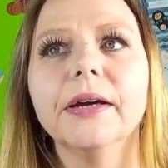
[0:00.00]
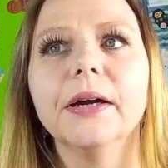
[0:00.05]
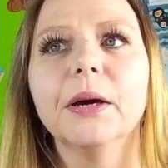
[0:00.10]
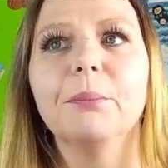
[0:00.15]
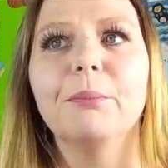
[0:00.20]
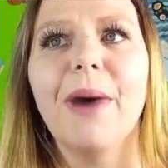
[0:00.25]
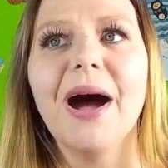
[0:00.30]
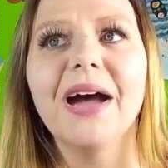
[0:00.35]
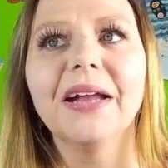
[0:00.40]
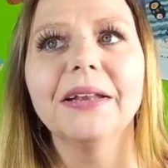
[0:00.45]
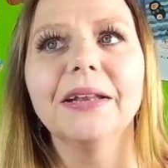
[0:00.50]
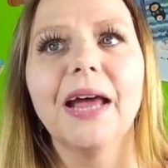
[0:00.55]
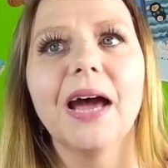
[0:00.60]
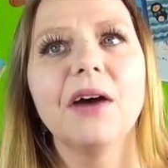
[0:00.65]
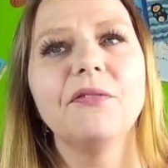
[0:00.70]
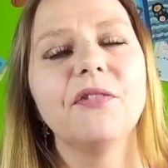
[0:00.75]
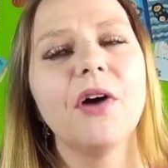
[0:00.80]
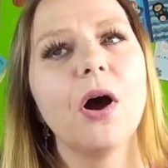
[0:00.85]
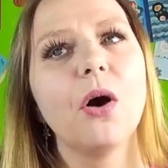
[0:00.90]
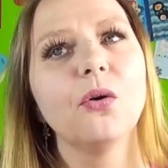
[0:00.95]
machen
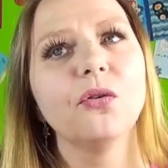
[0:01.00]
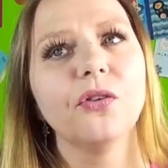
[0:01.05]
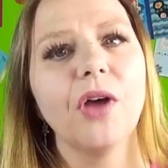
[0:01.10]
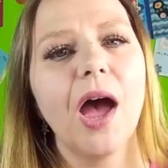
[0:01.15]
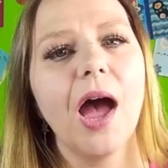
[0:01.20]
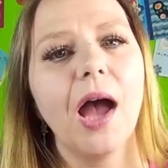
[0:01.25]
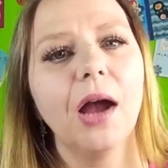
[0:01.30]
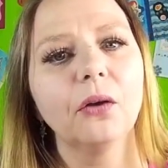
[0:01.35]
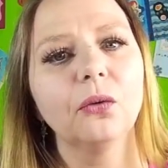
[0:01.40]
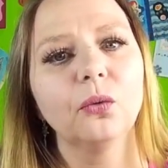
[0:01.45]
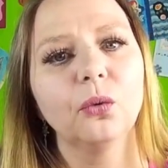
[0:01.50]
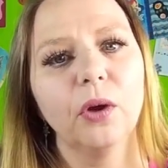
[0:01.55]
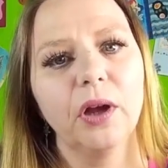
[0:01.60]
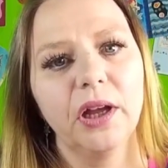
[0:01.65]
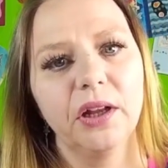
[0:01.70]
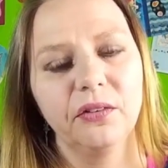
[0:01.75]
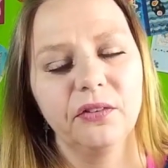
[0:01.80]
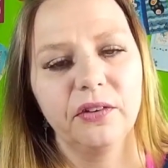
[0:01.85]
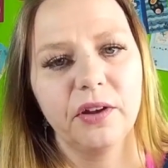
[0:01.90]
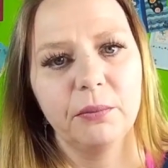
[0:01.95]
darf aus
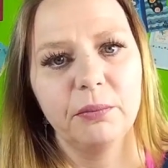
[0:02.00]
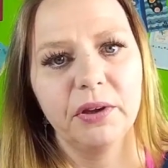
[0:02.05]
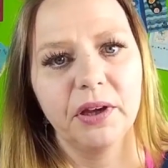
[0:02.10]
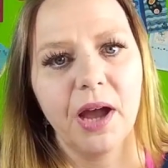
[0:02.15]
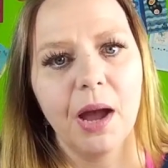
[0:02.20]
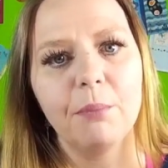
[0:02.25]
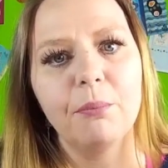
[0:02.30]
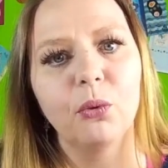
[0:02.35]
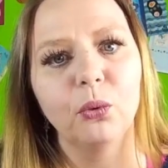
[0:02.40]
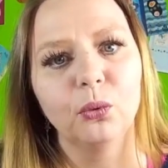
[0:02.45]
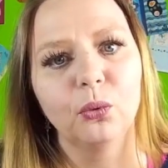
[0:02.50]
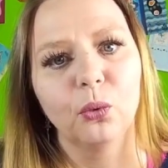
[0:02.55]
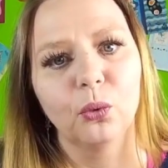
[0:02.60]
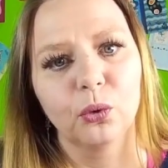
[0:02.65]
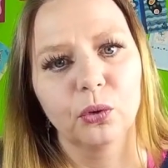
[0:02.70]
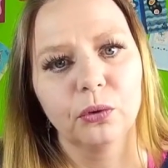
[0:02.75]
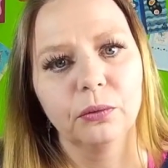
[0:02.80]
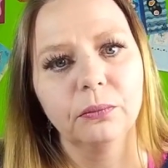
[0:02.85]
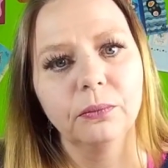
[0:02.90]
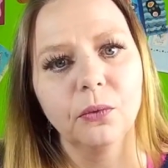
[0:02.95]
aktuellen
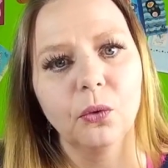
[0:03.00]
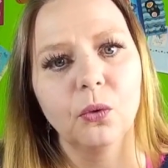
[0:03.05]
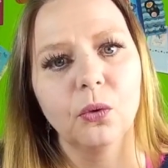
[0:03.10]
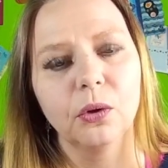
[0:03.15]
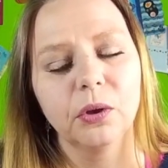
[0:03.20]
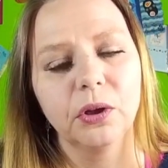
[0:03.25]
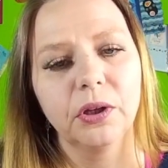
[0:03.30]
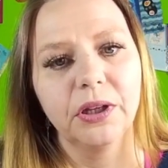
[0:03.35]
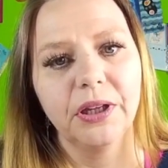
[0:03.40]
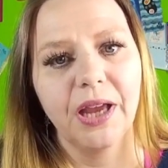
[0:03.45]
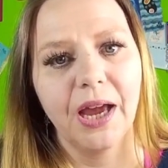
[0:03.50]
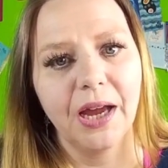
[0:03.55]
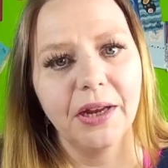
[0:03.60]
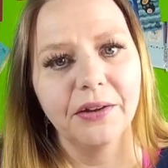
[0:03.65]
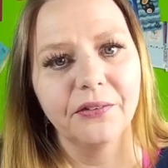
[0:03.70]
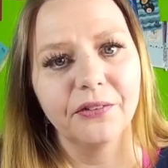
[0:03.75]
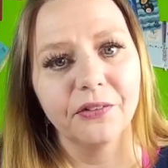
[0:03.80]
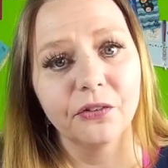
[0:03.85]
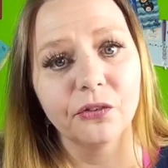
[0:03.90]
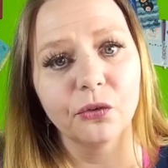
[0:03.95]
Stamping-Up-Produkten. Und ja,
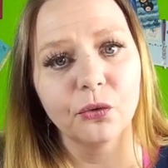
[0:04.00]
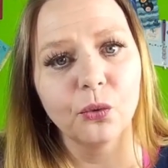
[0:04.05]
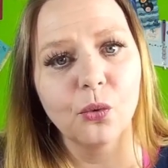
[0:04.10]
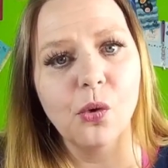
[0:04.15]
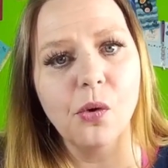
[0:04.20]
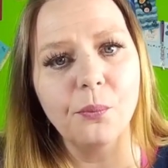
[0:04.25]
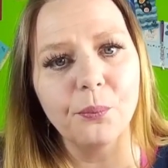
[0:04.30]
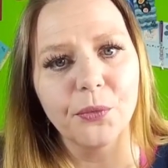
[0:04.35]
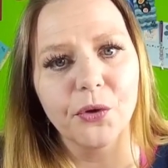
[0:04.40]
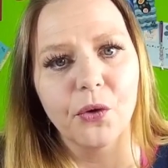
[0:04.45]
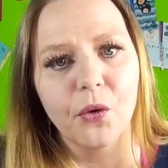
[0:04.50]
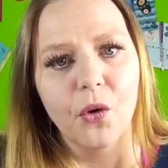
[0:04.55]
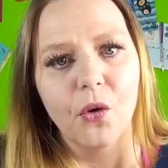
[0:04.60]
das ist so.